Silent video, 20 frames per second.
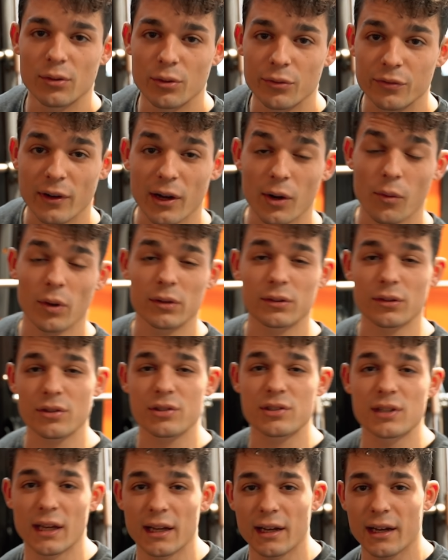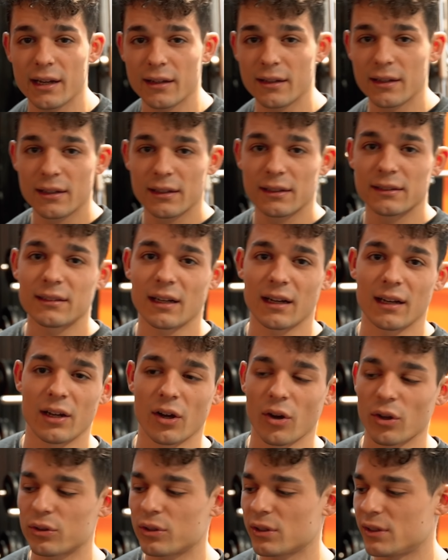Lui fa 4 serie tra le
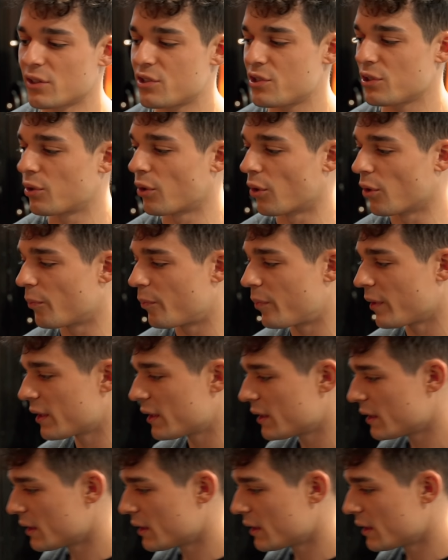8 e 10 colpi,